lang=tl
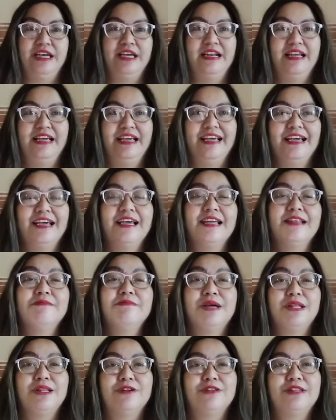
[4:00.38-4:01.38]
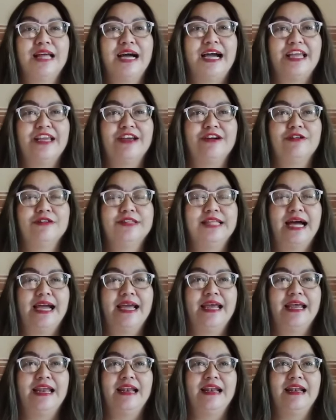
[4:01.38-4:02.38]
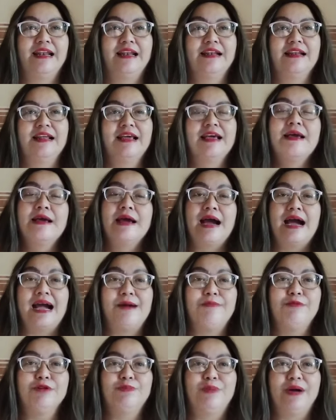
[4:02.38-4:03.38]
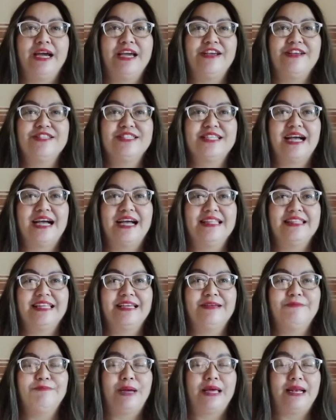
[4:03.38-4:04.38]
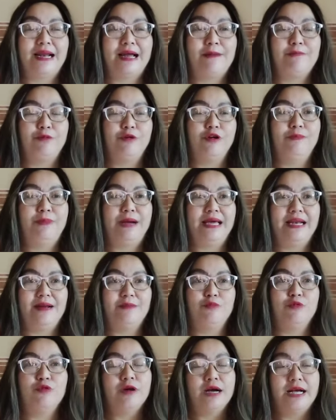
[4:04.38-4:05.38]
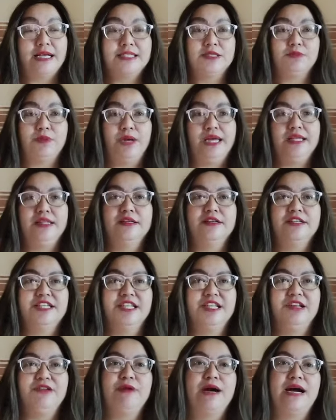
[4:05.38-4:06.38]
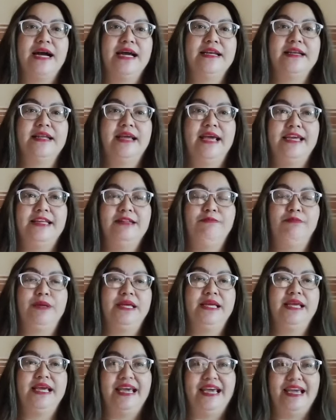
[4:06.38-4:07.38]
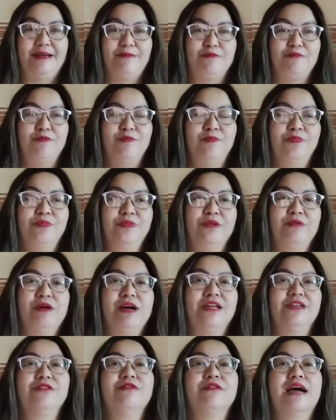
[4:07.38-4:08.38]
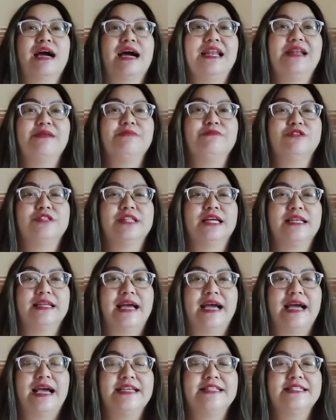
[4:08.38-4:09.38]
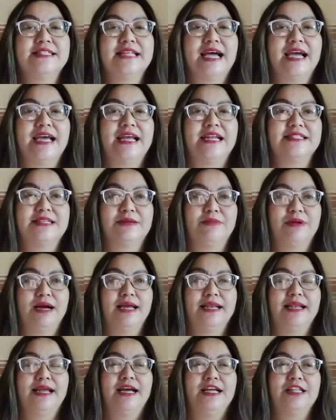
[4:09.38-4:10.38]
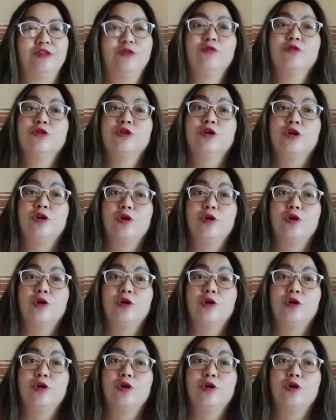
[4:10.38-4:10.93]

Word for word: and manood na kayo dahil abot pa kayo sa ating parapol para bukas May 31, 8pm. Huwag niyong kakalimutan guys dahil sa mga nakatutok